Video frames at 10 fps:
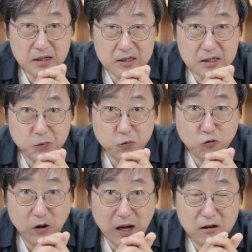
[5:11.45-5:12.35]

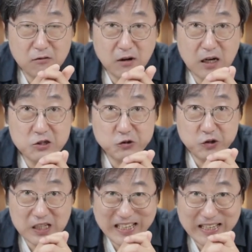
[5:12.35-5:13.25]
습관과
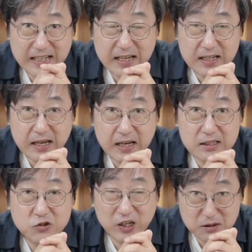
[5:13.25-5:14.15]
루틴에 대한
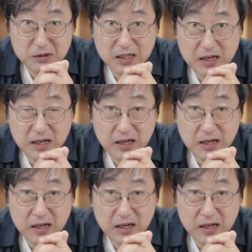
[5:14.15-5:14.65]
체크입니다.